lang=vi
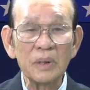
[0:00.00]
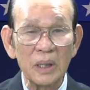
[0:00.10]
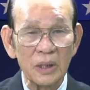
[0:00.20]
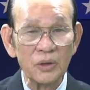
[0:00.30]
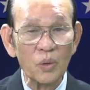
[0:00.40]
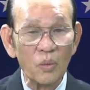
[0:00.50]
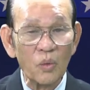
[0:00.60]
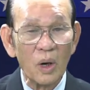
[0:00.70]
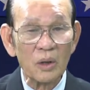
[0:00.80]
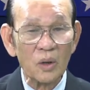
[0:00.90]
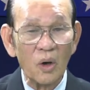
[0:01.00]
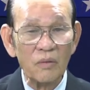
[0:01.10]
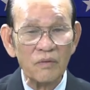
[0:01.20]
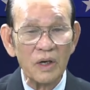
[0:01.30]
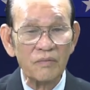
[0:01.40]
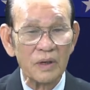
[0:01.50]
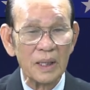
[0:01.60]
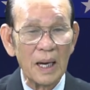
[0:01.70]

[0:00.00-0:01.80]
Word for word: thì Trung Quốc đối với Việt